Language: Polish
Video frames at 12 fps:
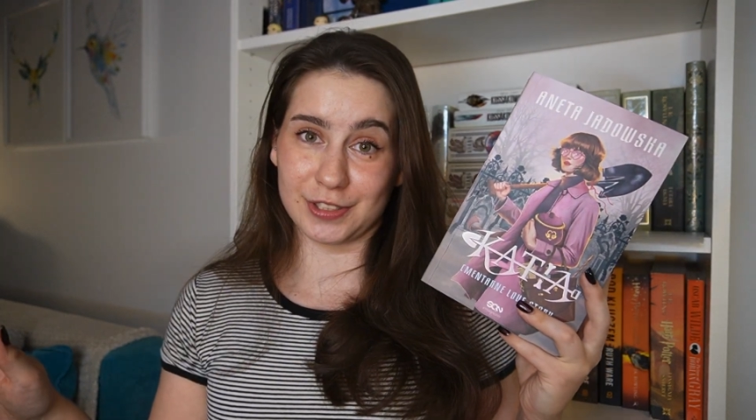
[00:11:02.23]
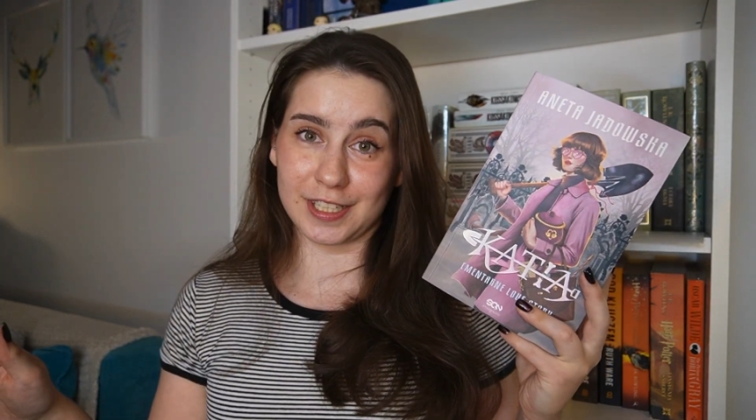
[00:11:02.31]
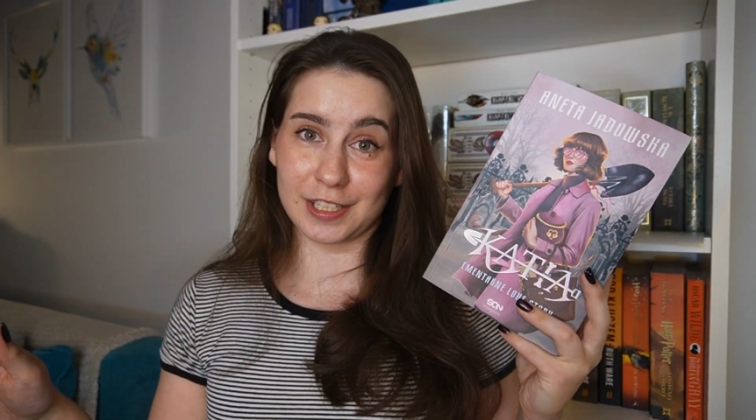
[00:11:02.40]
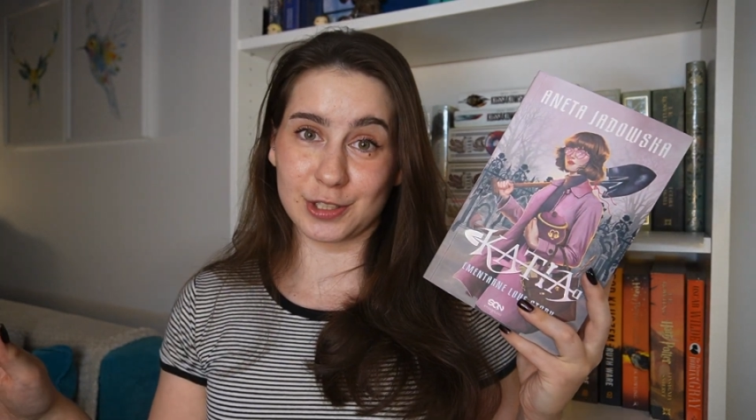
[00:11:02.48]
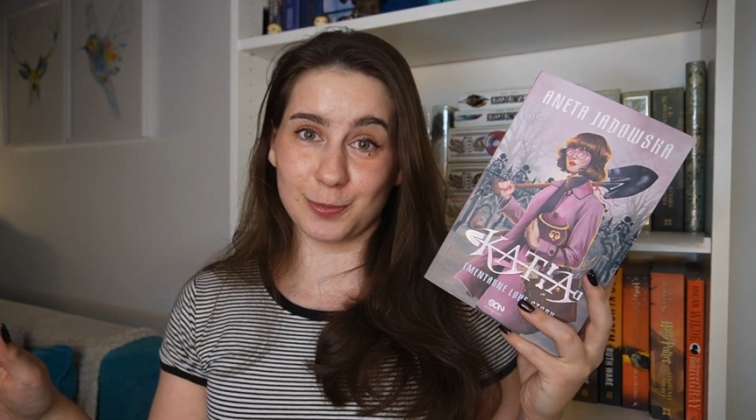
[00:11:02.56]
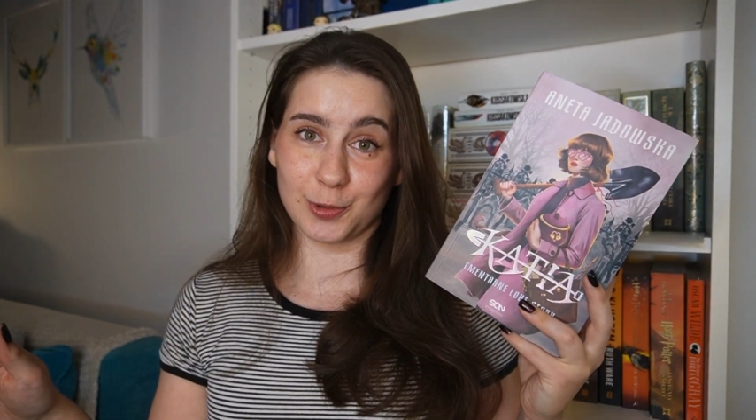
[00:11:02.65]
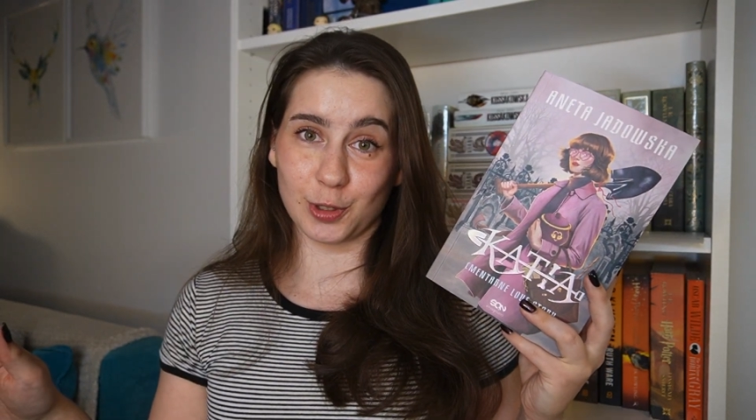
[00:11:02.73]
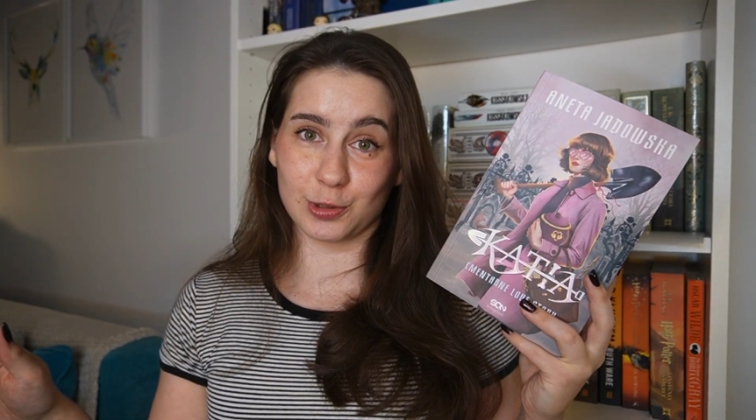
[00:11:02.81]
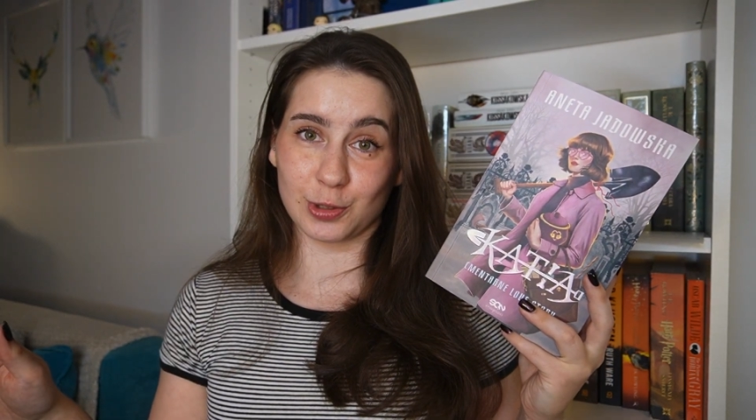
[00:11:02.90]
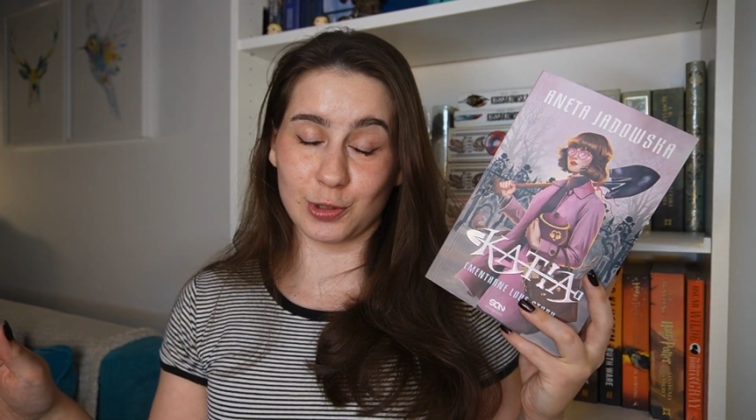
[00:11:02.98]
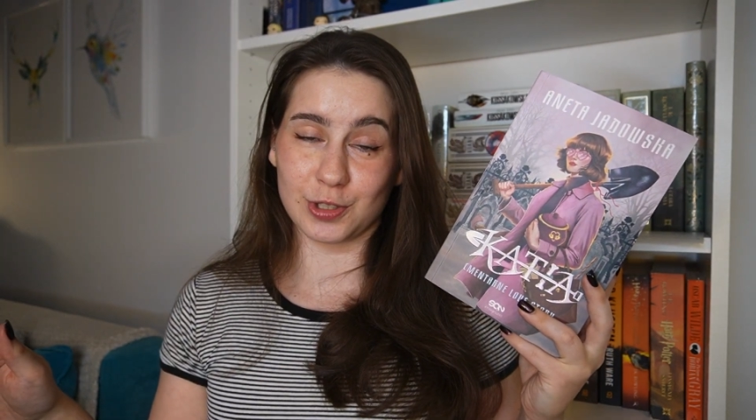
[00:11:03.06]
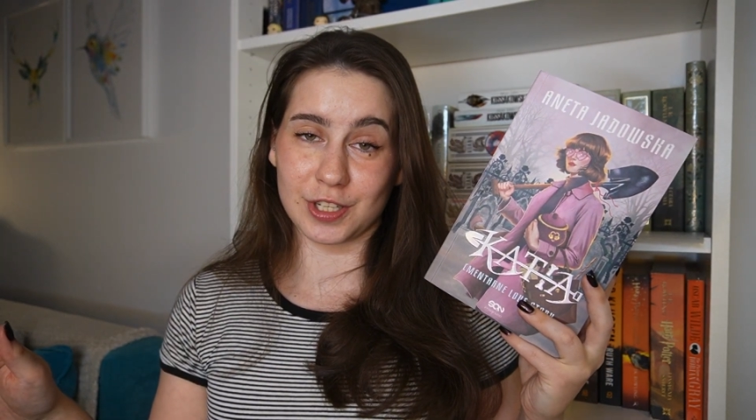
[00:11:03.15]
że tak szybko
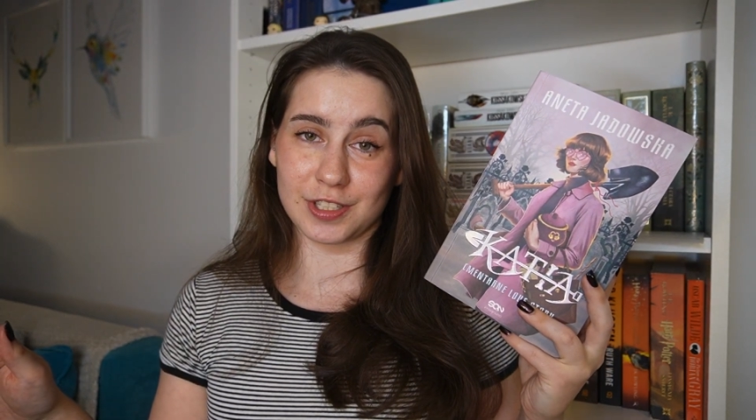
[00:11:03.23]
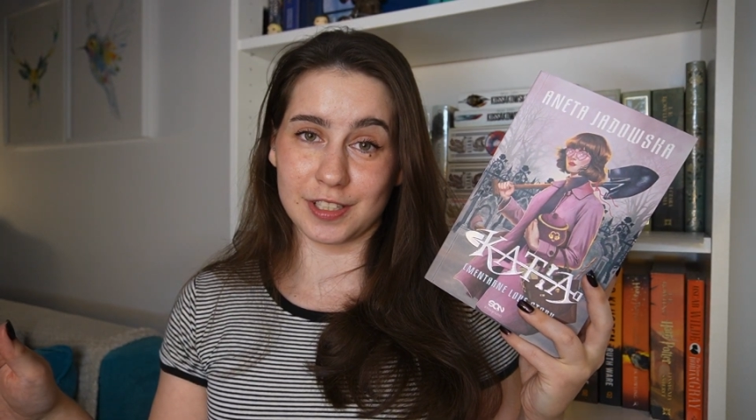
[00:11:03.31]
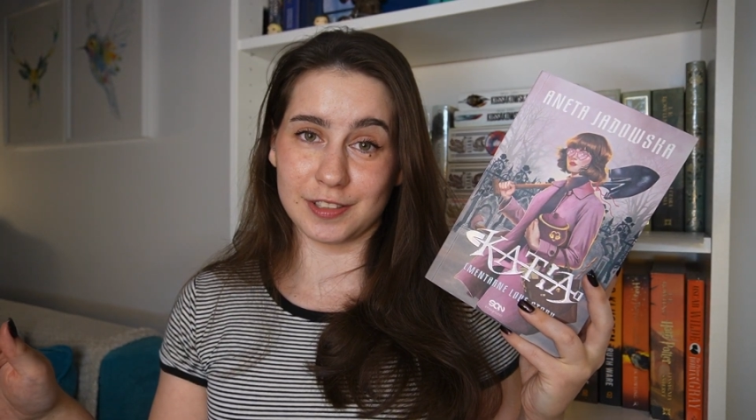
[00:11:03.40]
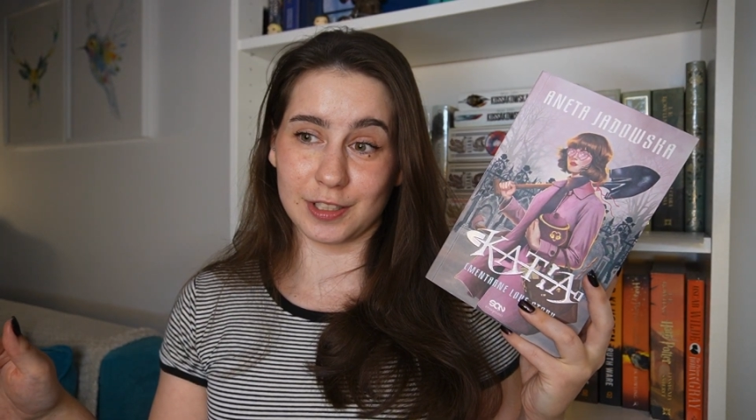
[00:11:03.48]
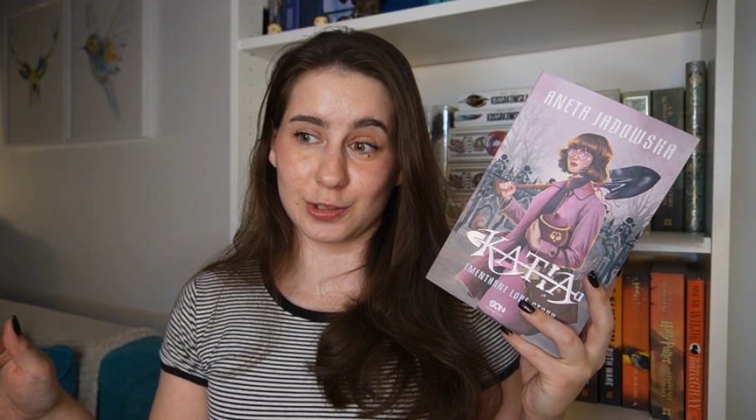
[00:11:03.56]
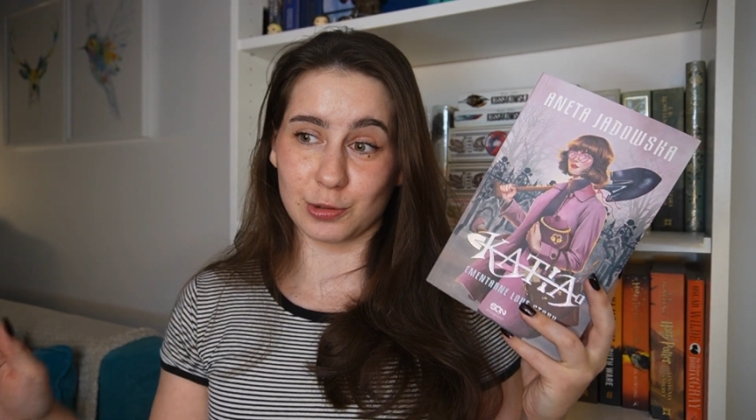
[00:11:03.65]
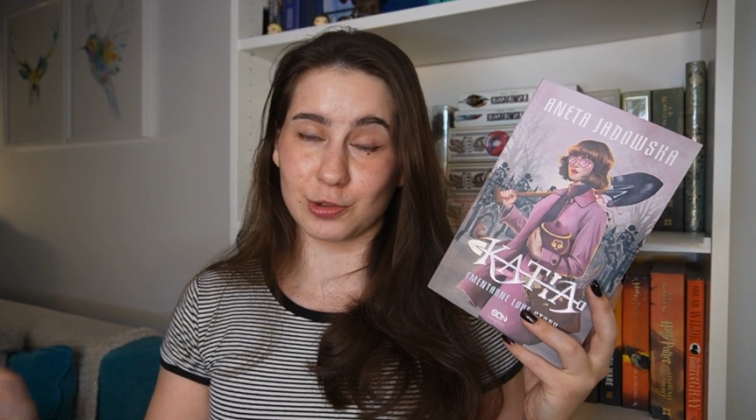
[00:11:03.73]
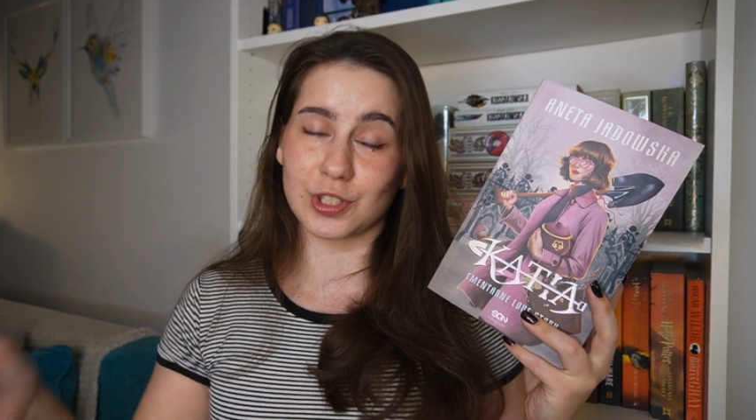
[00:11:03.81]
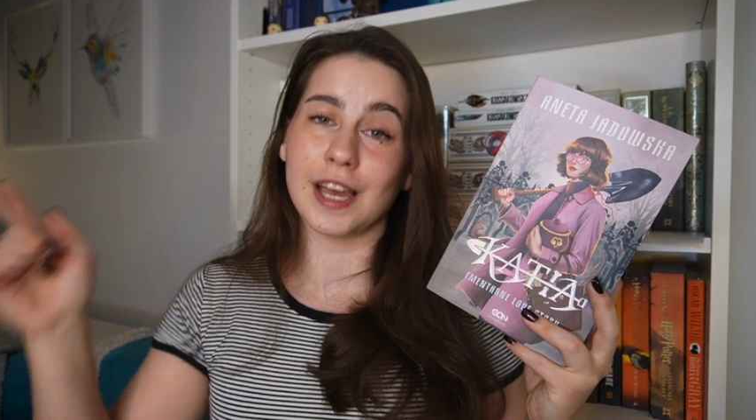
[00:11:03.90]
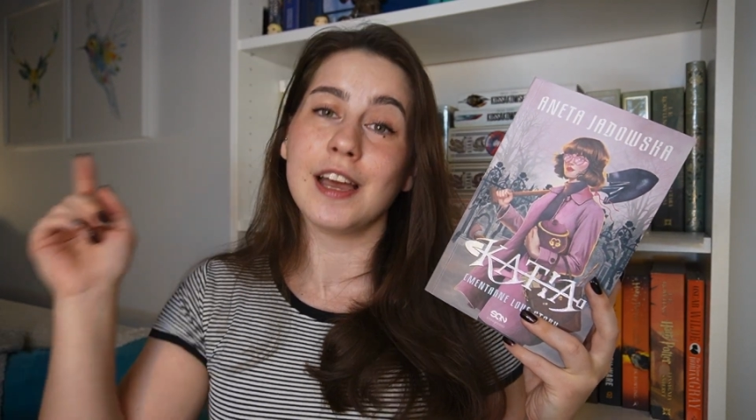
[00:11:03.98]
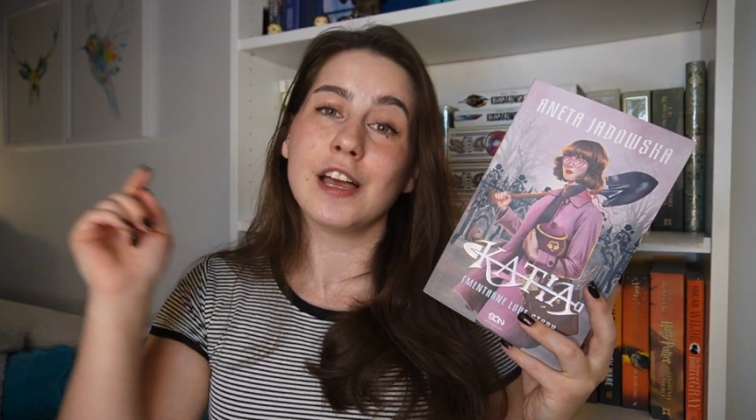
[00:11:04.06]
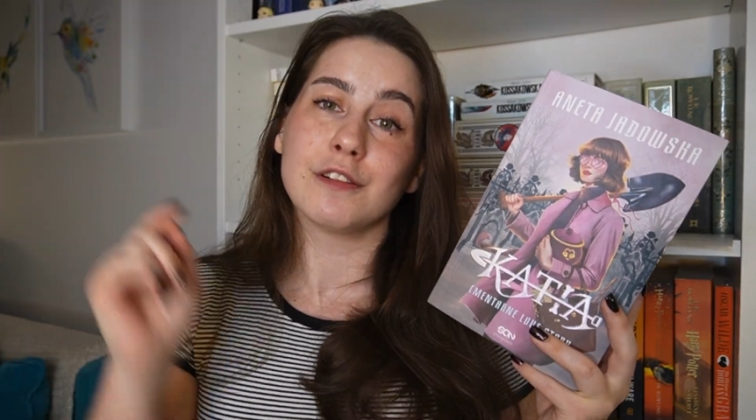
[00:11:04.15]
skończę czytać tę książkę.